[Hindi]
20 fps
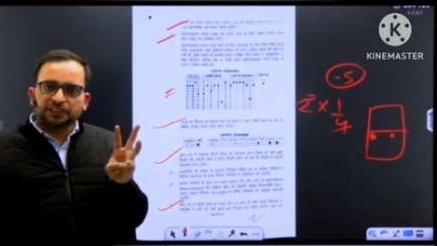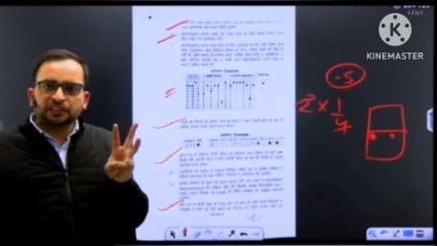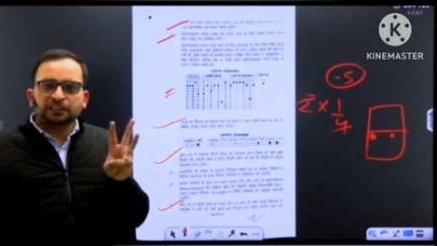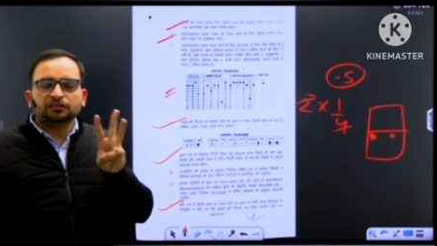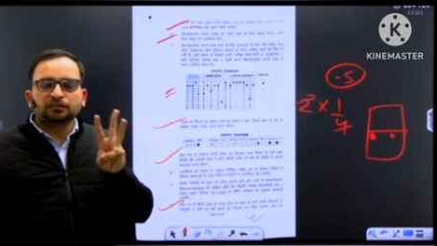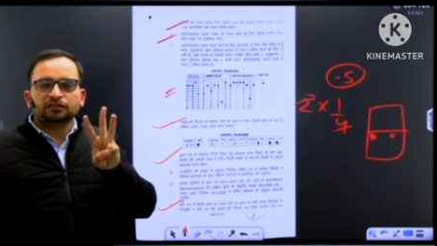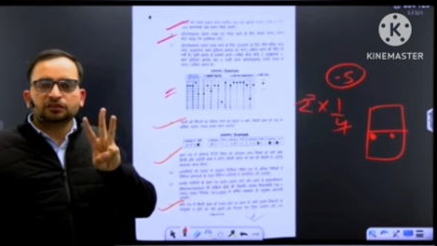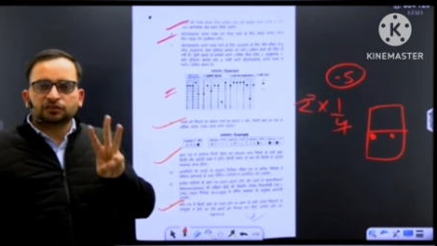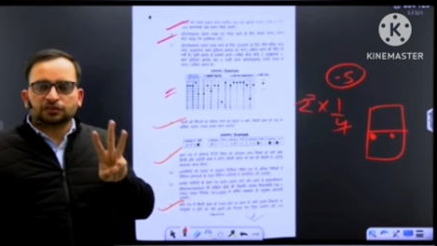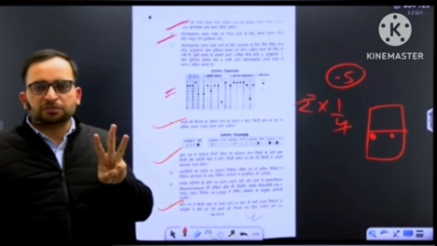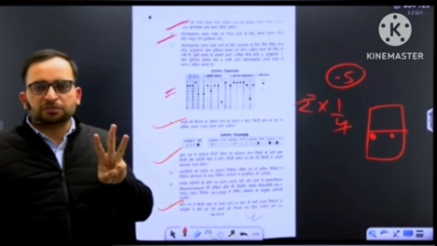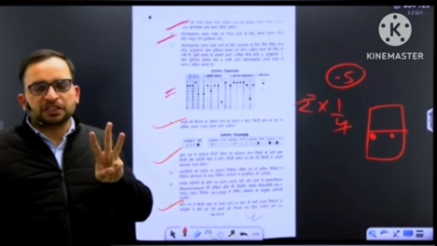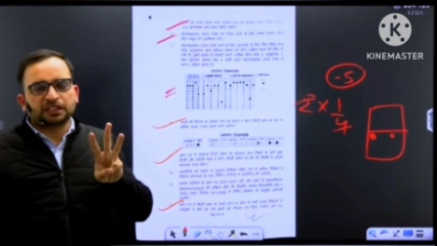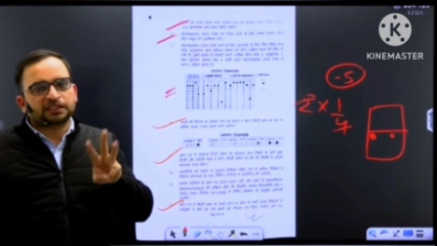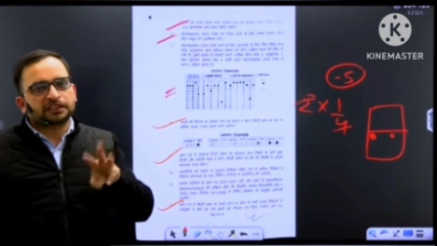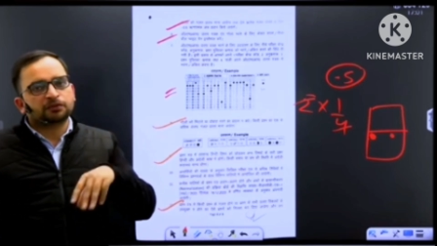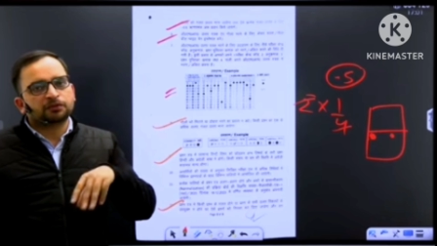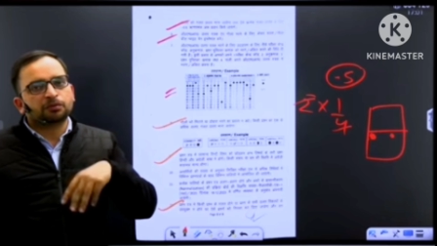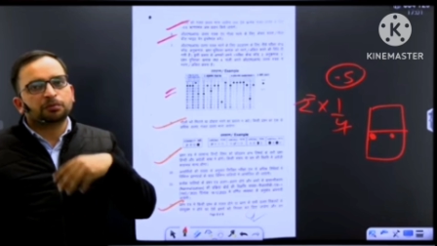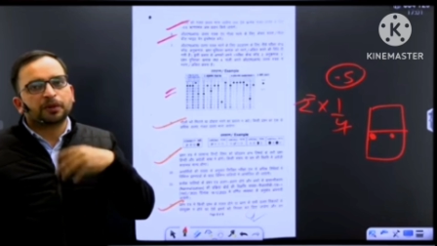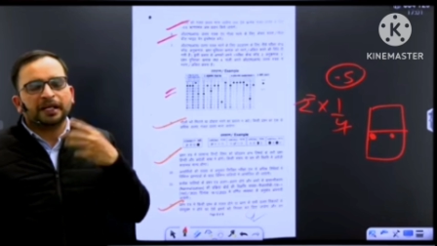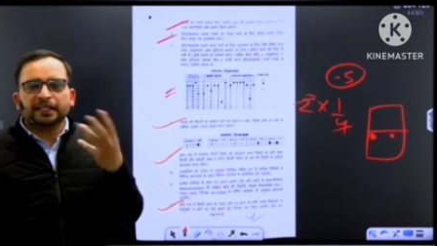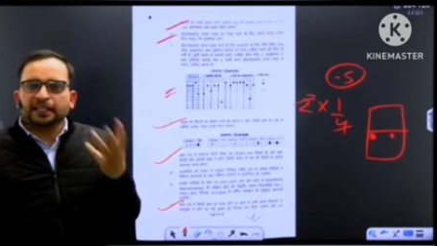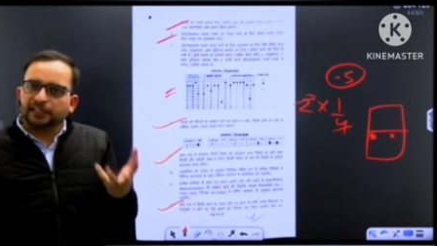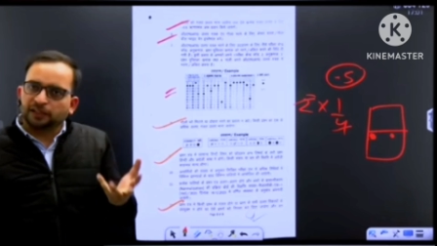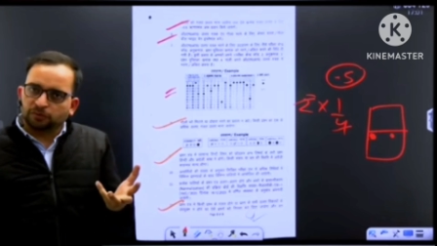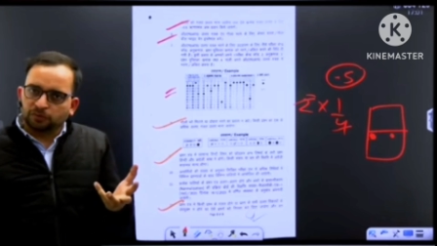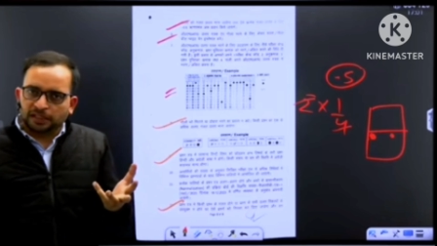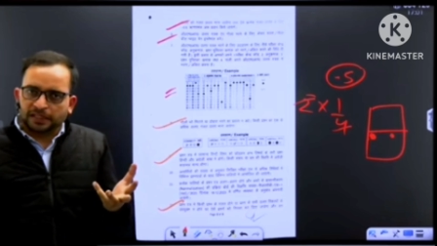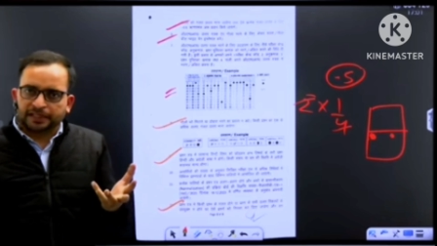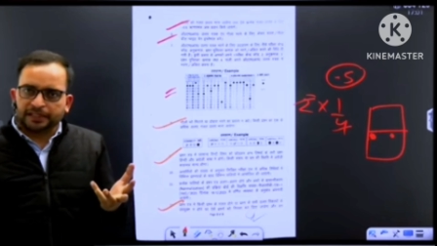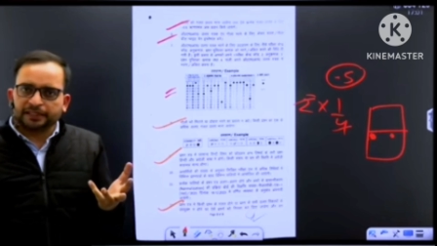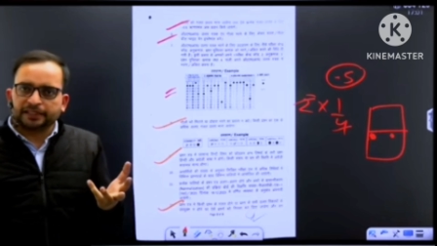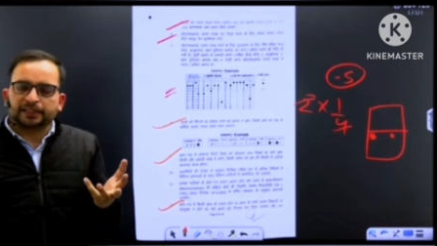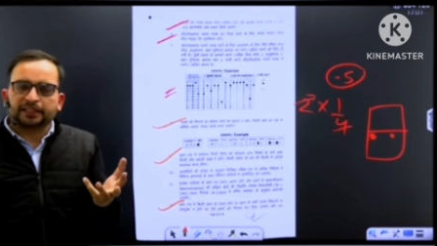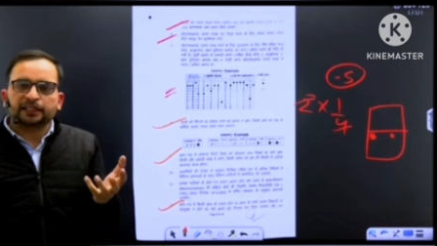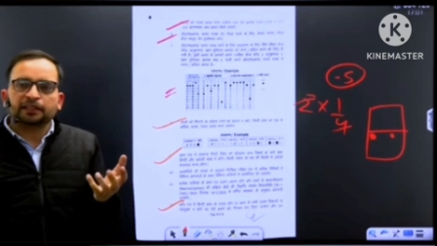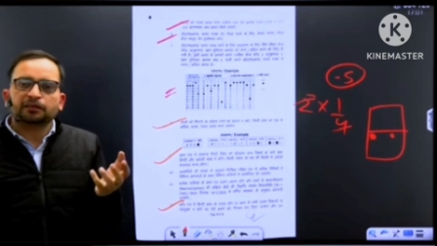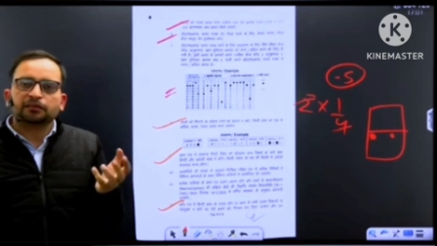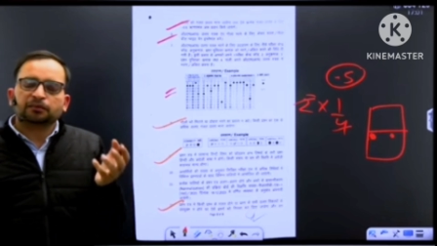तीन जो सब्जेक्ट हैं वो बाइलिंग
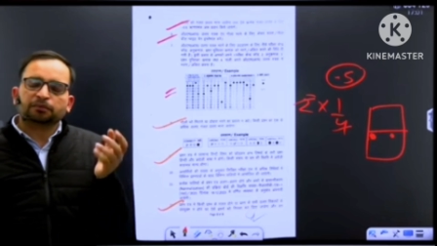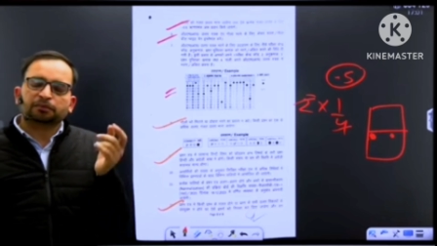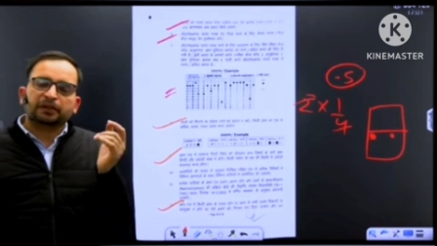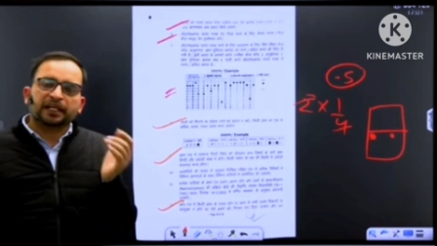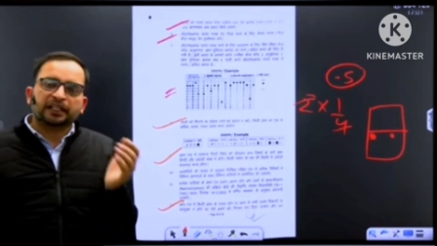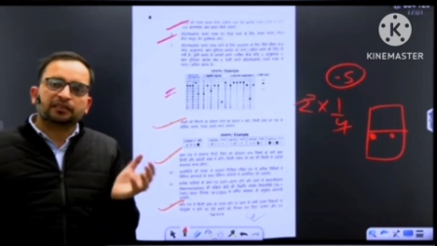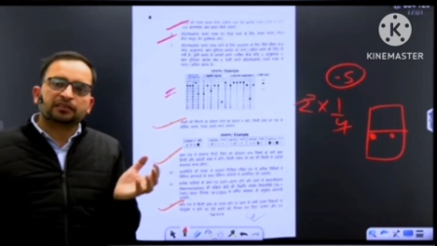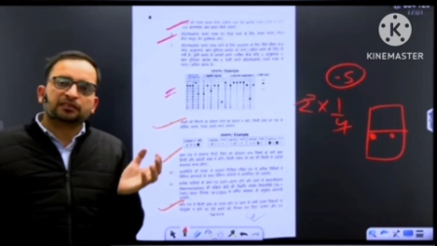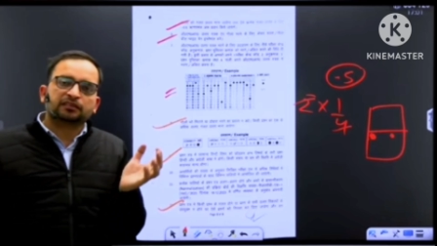आएंगे यानी